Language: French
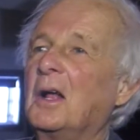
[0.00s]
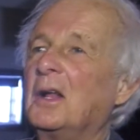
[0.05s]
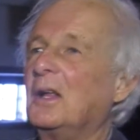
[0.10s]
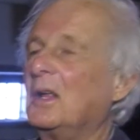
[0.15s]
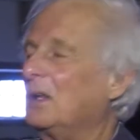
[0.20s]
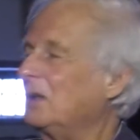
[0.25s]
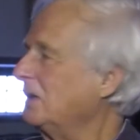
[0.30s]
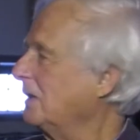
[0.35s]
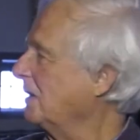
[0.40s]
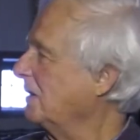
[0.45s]
en
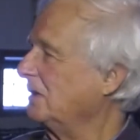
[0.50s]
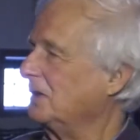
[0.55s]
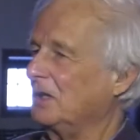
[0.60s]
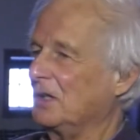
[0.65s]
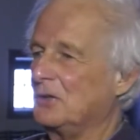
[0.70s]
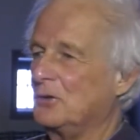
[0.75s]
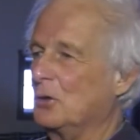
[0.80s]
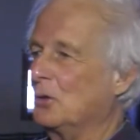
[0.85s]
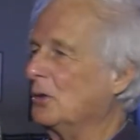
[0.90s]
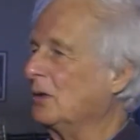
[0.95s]
compétition?
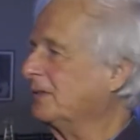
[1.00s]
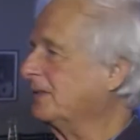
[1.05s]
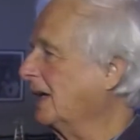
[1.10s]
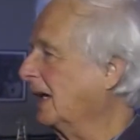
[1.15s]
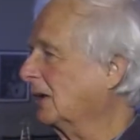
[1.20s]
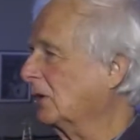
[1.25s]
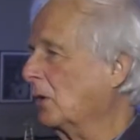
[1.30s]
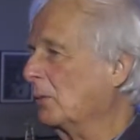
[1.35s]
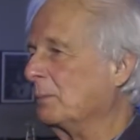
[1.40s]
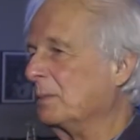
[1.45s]
Les deux étaient
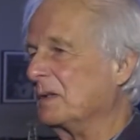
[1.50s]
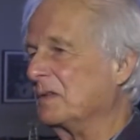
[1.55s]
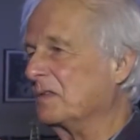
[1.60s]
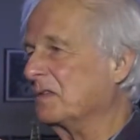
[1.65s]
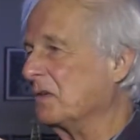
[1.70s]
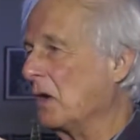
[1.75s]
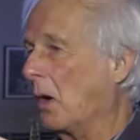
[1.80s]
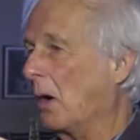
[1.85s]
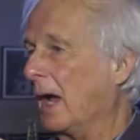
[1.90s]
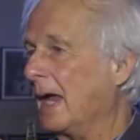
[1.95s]
en
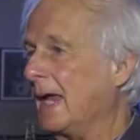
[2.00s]
compétition.